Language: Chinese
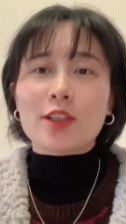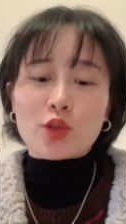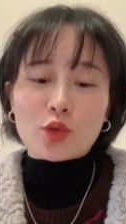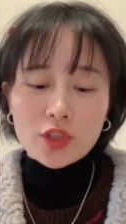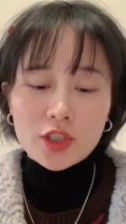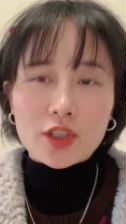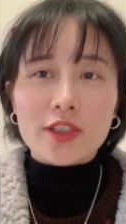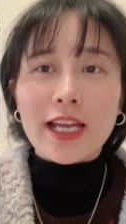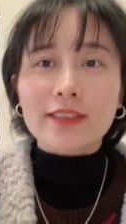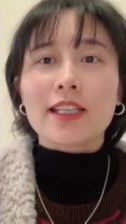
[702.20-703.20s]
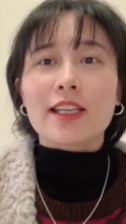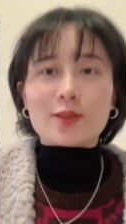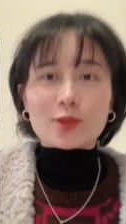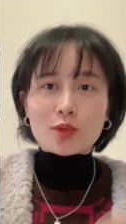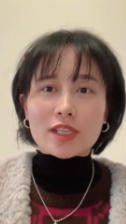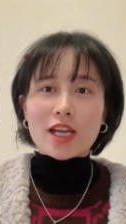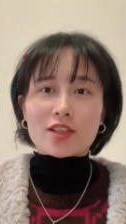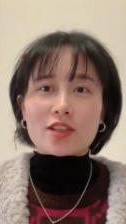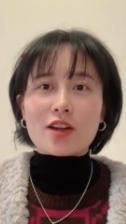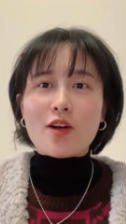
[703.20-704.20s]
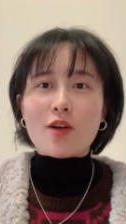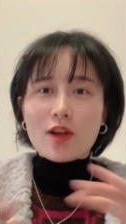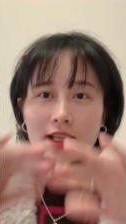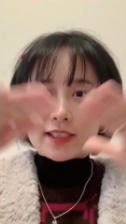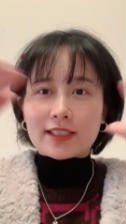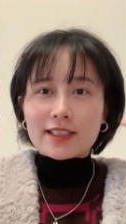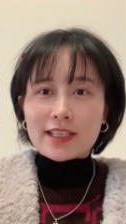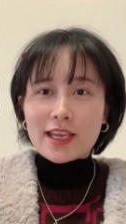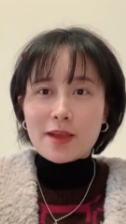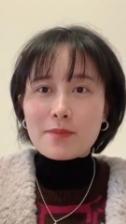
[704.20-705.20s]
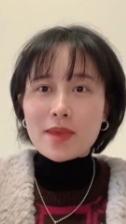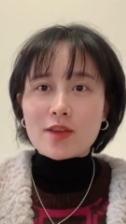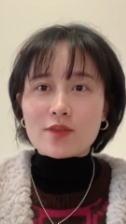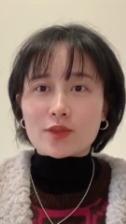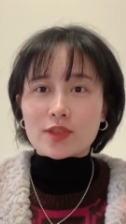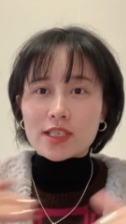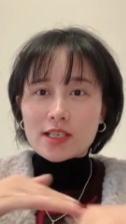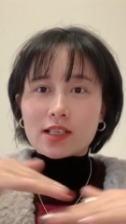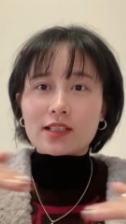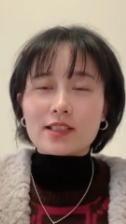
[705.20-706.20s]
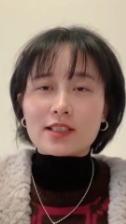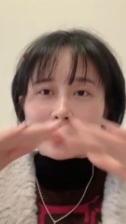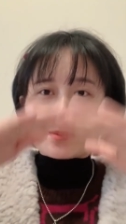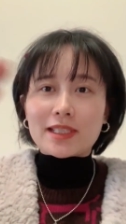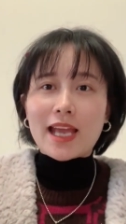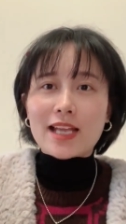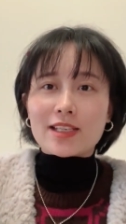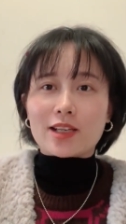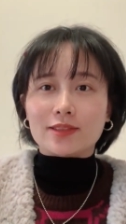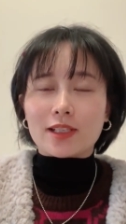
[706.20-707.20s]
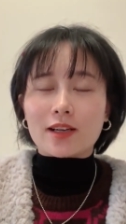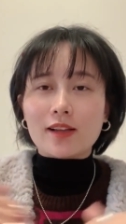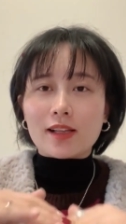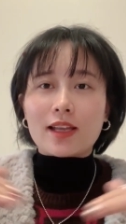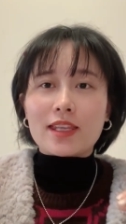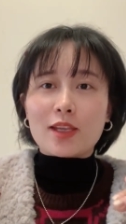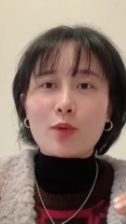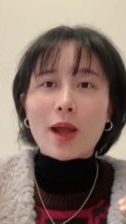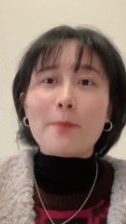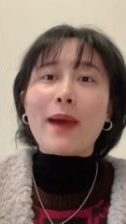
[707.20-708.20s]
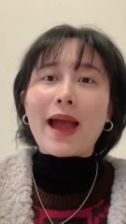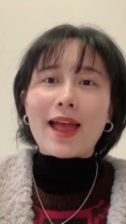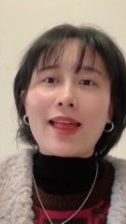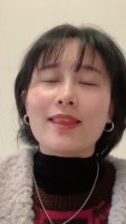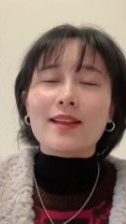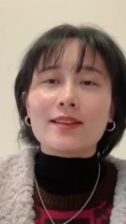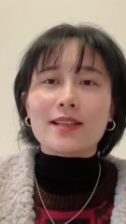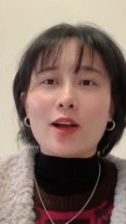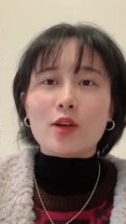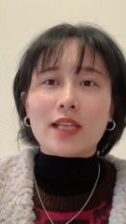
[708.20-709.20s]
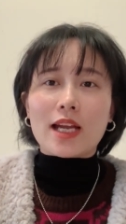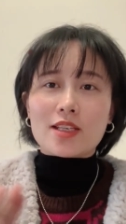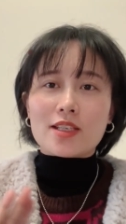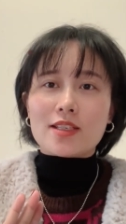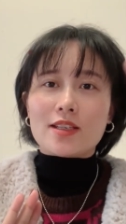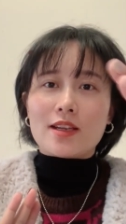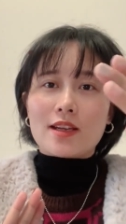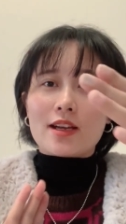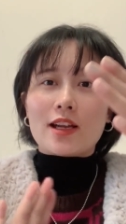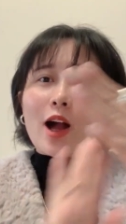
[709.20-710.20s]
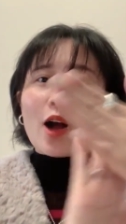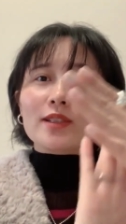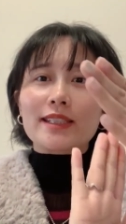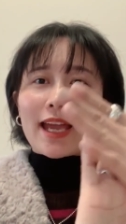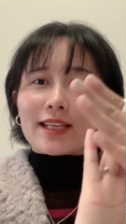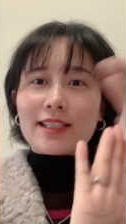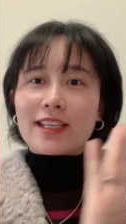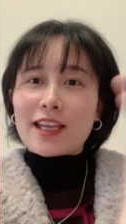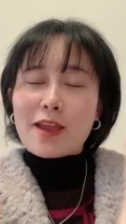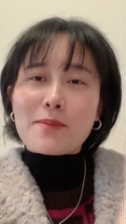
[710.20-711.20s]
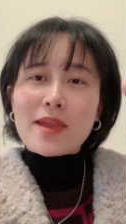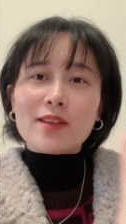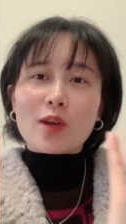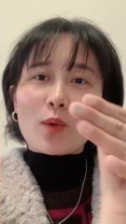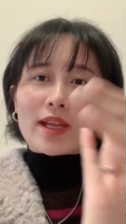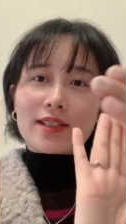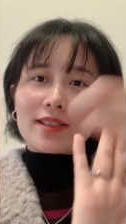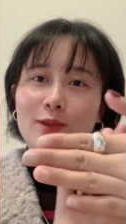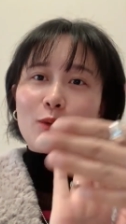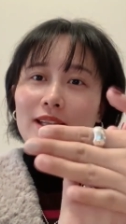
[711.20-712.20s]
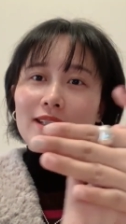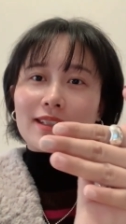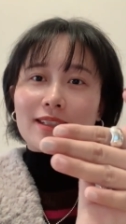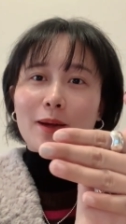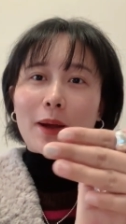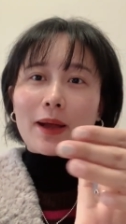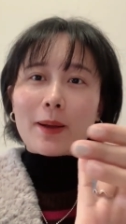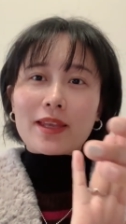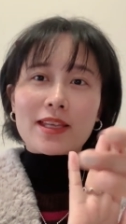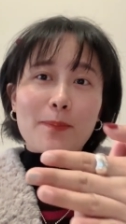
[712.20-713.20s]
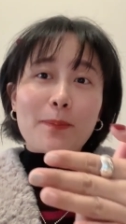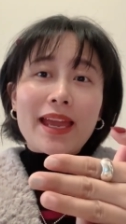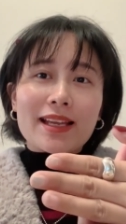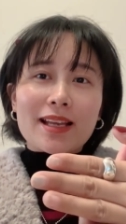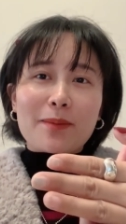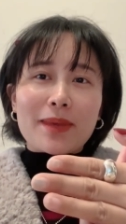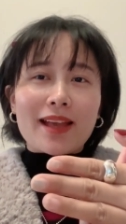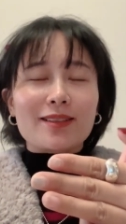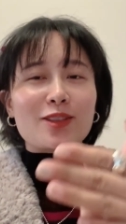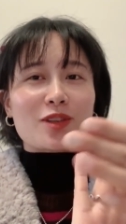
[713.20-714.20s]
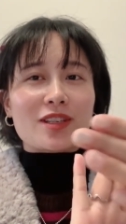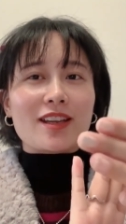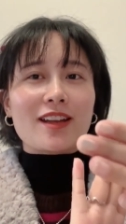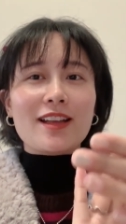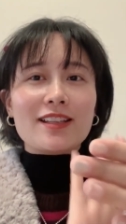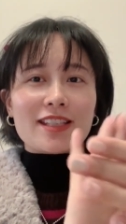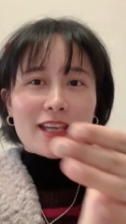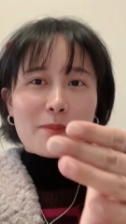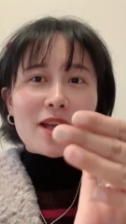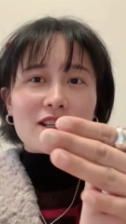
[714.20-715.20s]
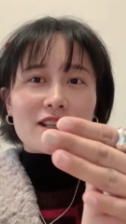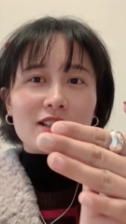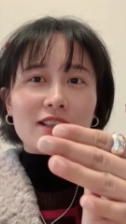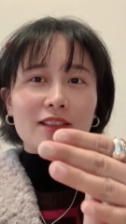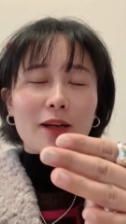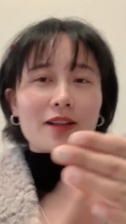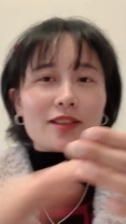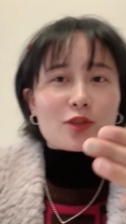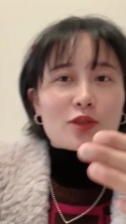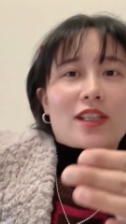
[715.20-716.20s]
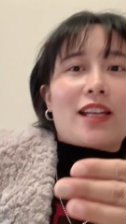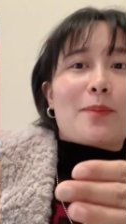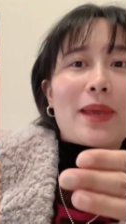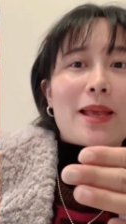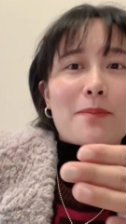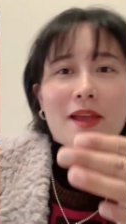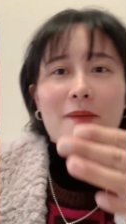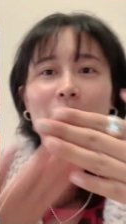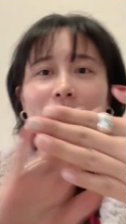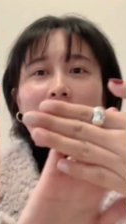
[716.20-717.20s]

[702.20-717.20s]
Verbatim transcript: 就是当你坐下之后，你的前面有一个这么大小的一块板，然后它是。靠在前面的位位置的椅背上面，就是前面乘客的，就是它的背面